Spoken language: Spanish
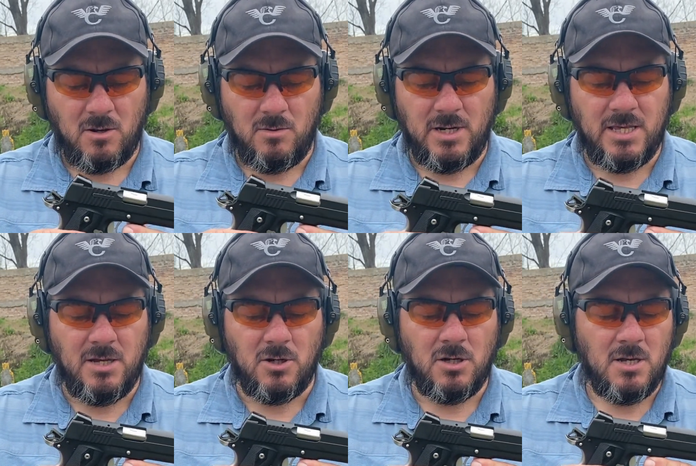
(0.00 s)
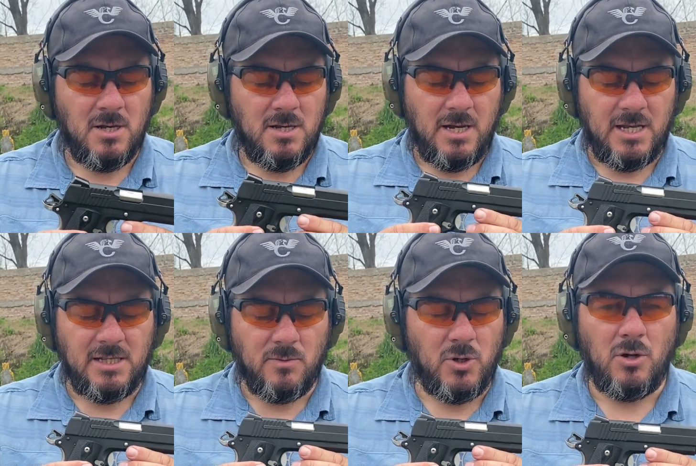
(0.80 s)
Como les digo, en
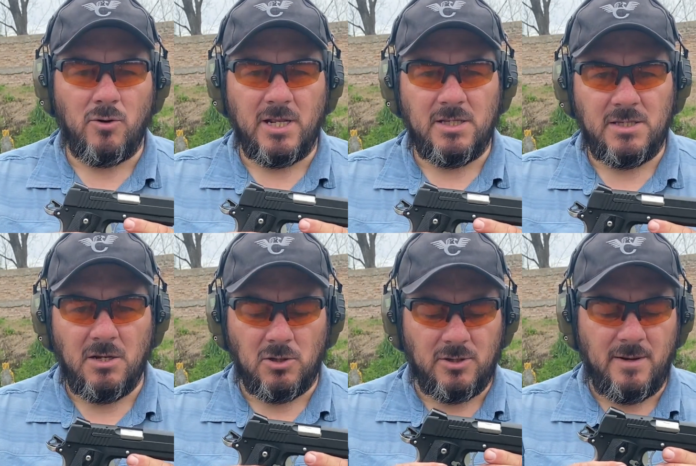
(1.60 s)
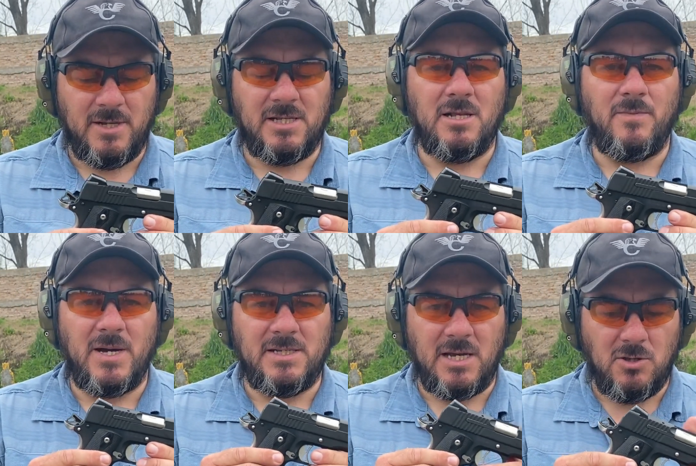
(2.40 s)
este modelo 45 solamente en el
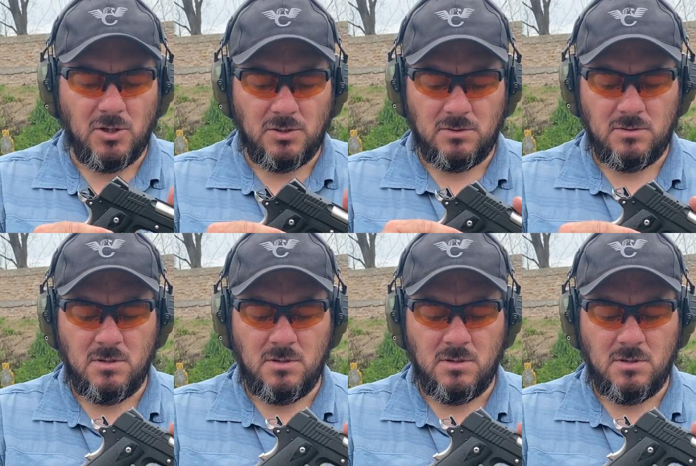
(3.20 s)
país hay dos.